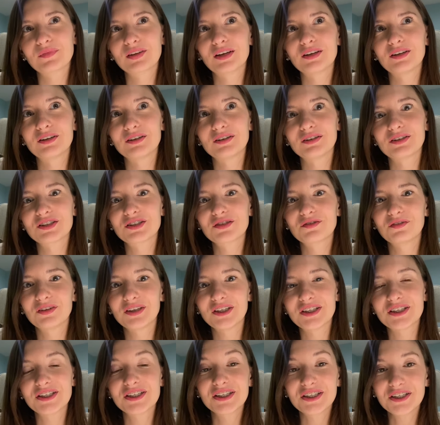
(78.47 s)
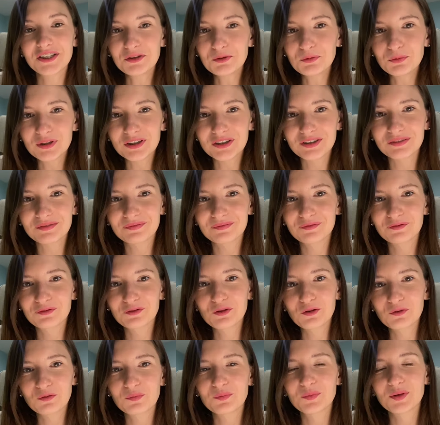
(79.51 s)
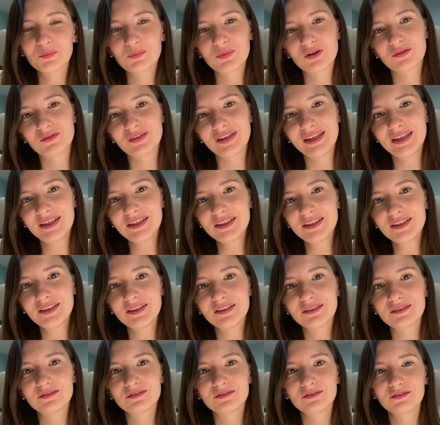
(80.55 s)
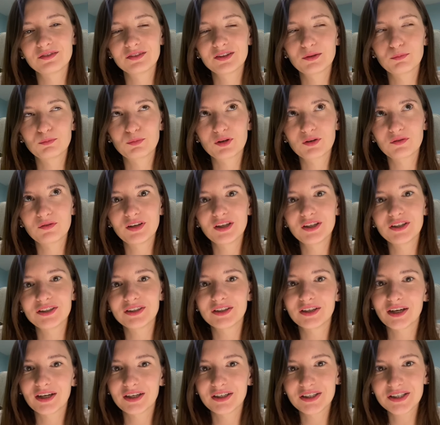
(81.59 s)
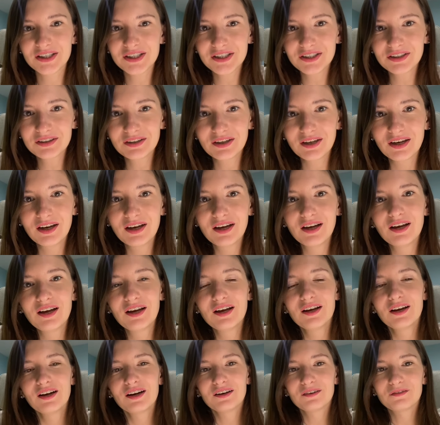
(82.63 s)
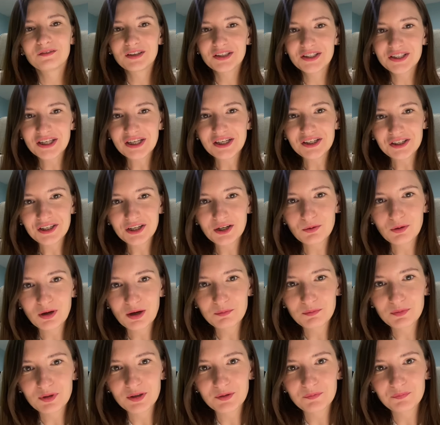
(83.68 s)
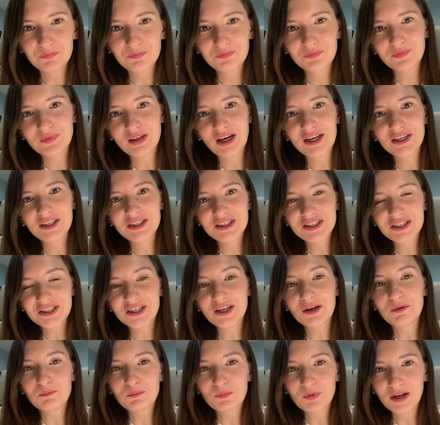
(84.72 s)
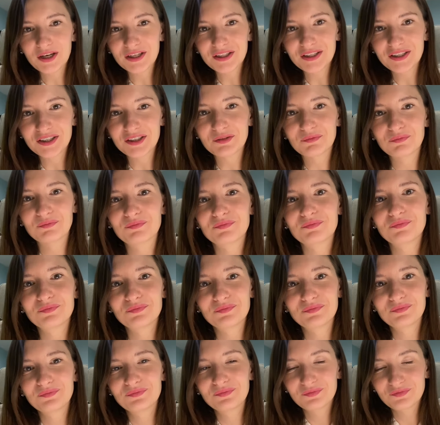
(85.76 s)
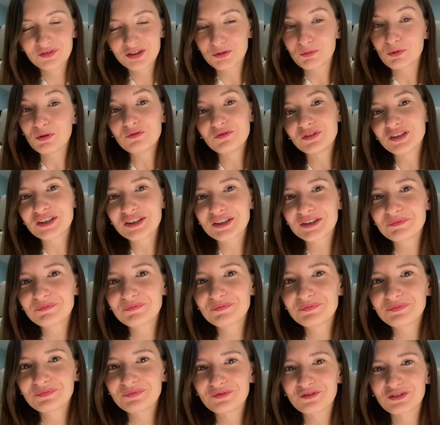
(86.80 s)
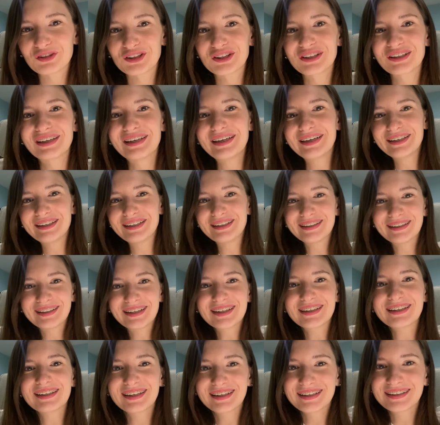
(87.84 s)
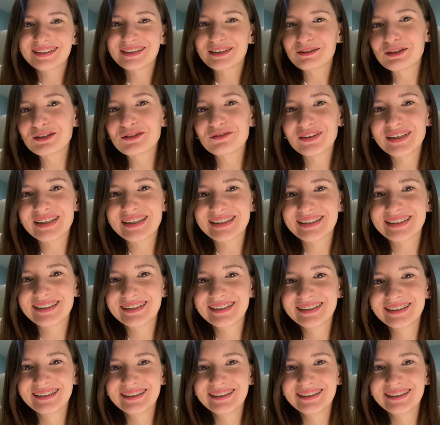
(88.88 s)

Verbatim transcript: а, свои силы в новом направлении, в направлении IT, в отделе рекламы IT-компании, всего вверх. Вот, и так я оказалась в IT.